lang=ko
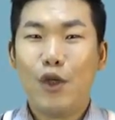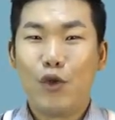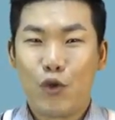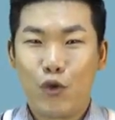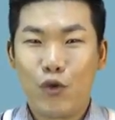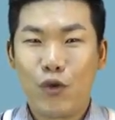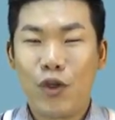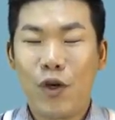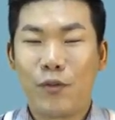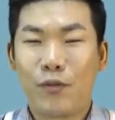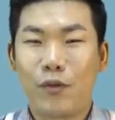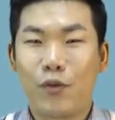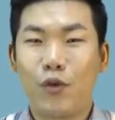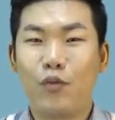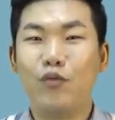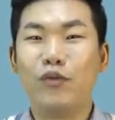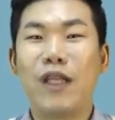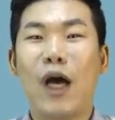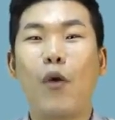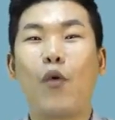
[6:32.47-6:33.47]
중개업소도
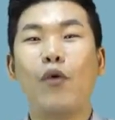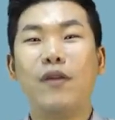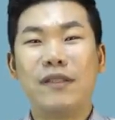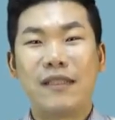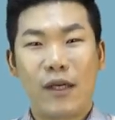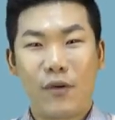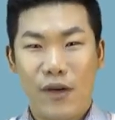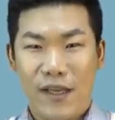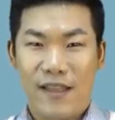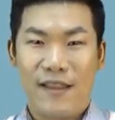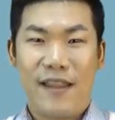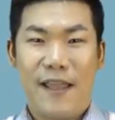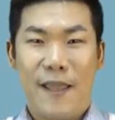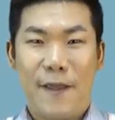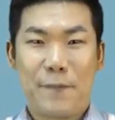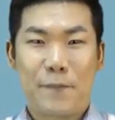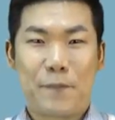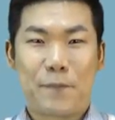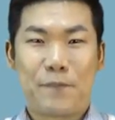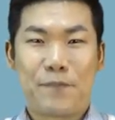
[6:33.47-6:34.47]
문 닫고 있는
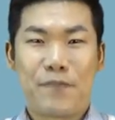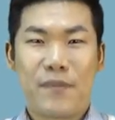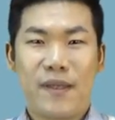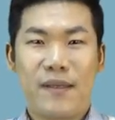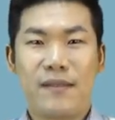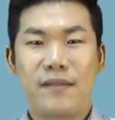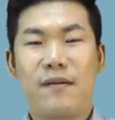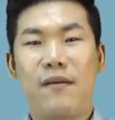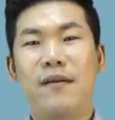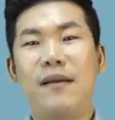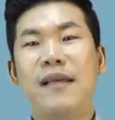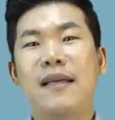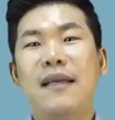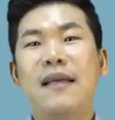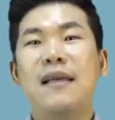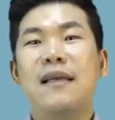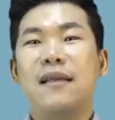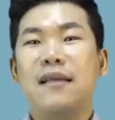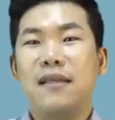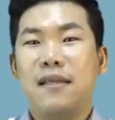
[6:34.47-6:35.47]
상황인데. 그래서
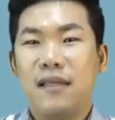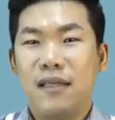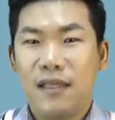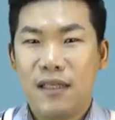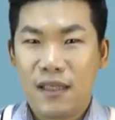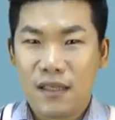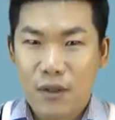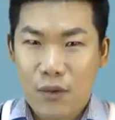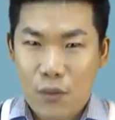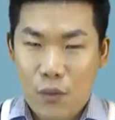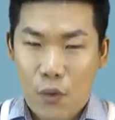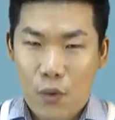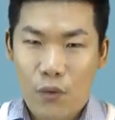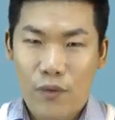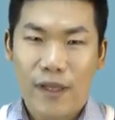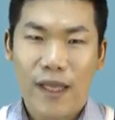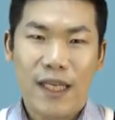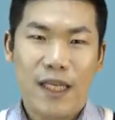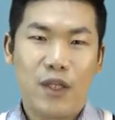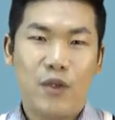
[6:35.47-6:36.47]
이
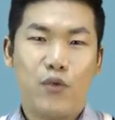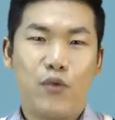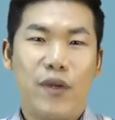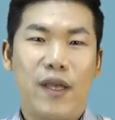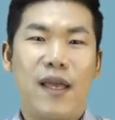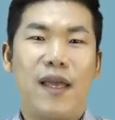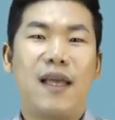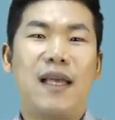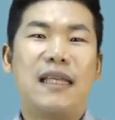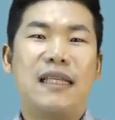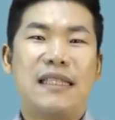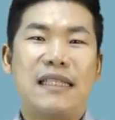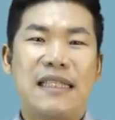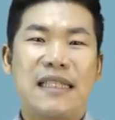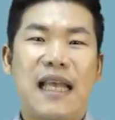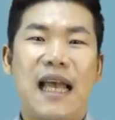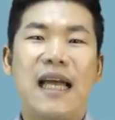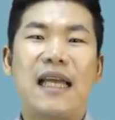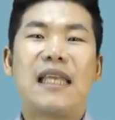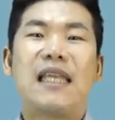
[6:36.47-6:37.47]
코로나19의
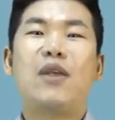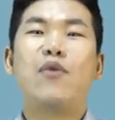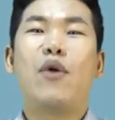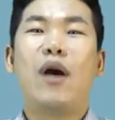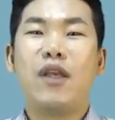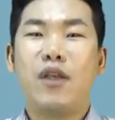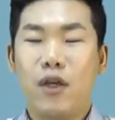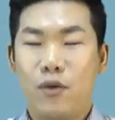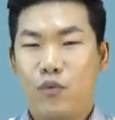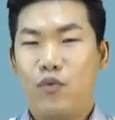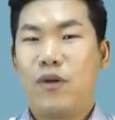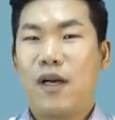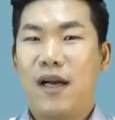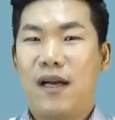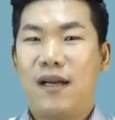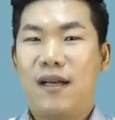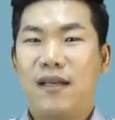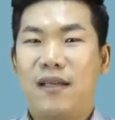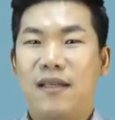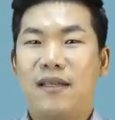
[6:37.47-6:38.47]
장기화
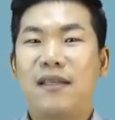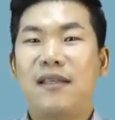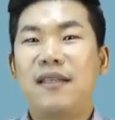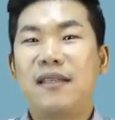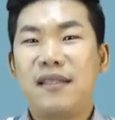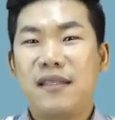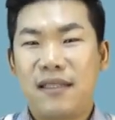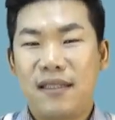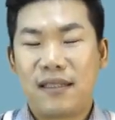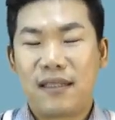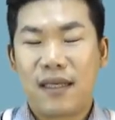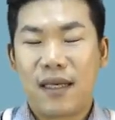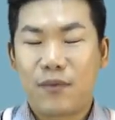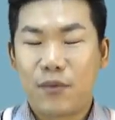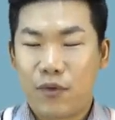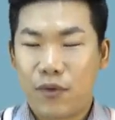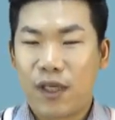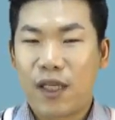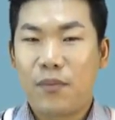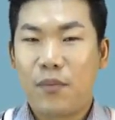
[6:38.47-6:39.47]
여부가 집값
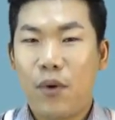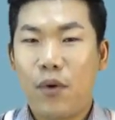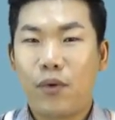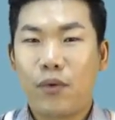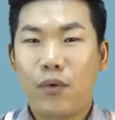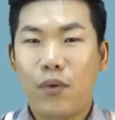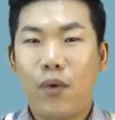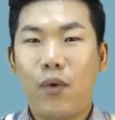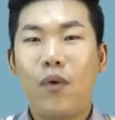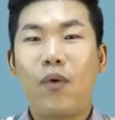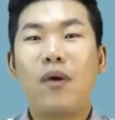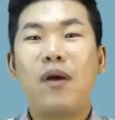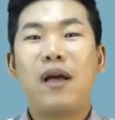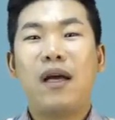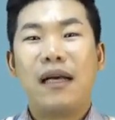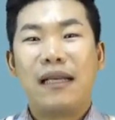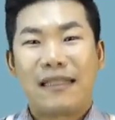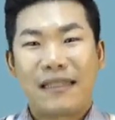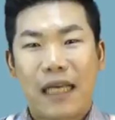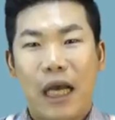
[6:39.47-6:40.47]
조정의 폭도
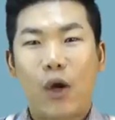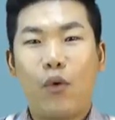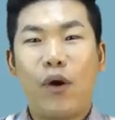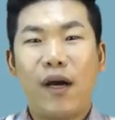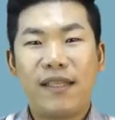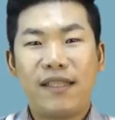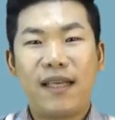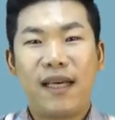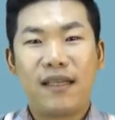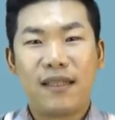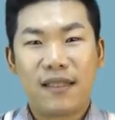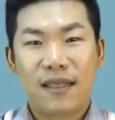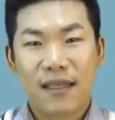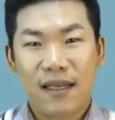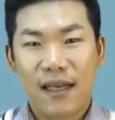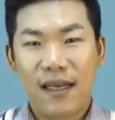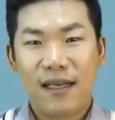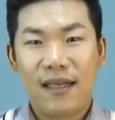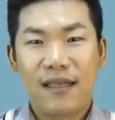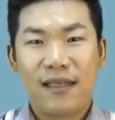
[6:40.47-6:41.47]
좌우하지
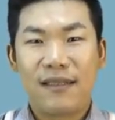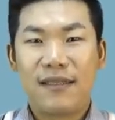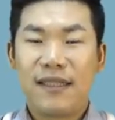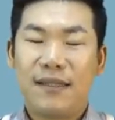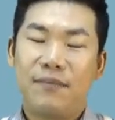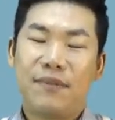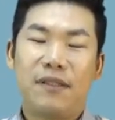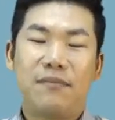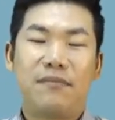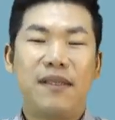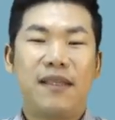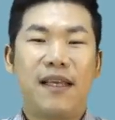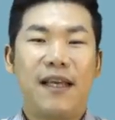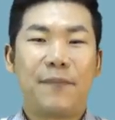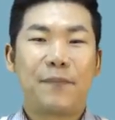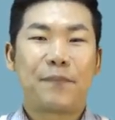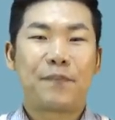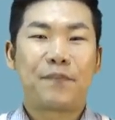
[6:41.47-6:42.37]
않을까 싶습니다.